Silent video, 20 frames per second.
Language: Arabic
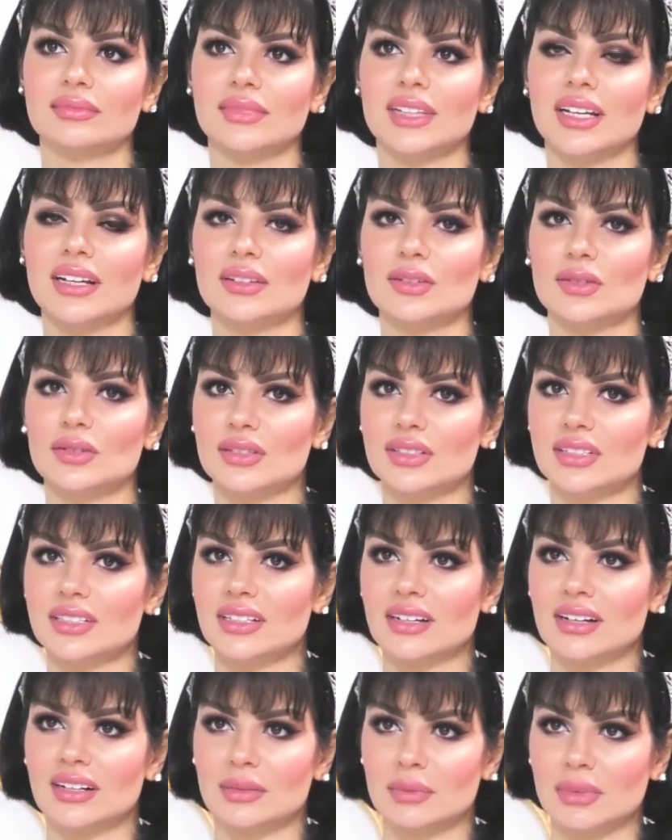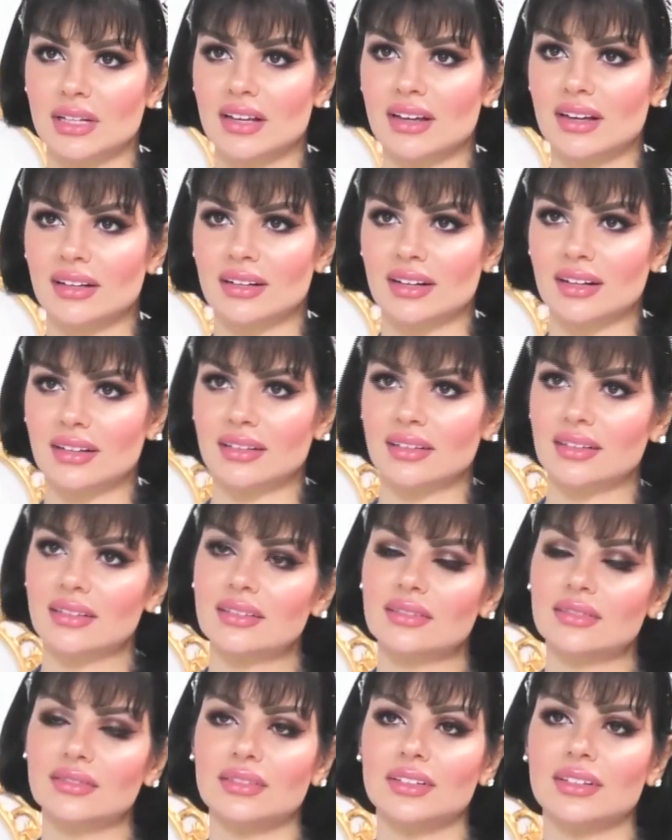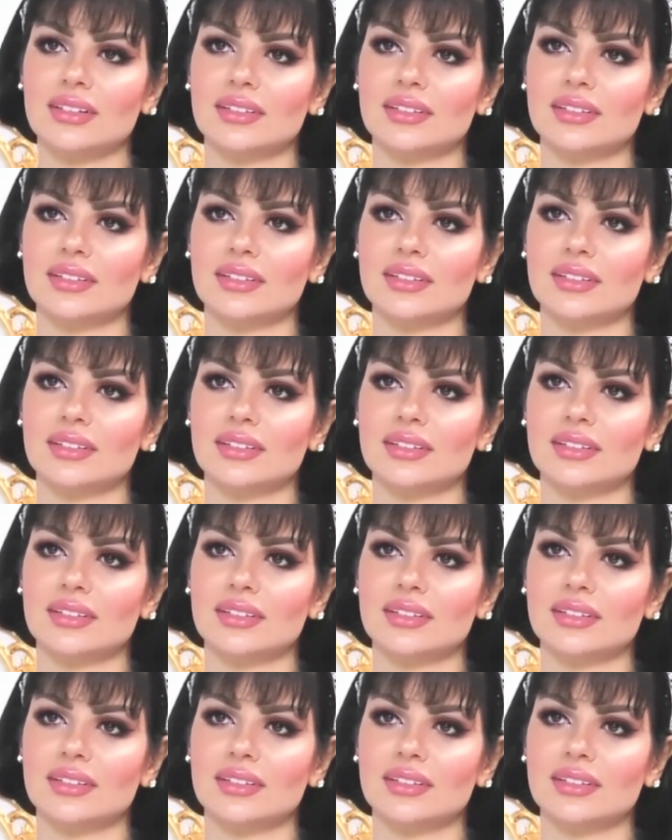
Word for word: لين كردياني يعني متخانقين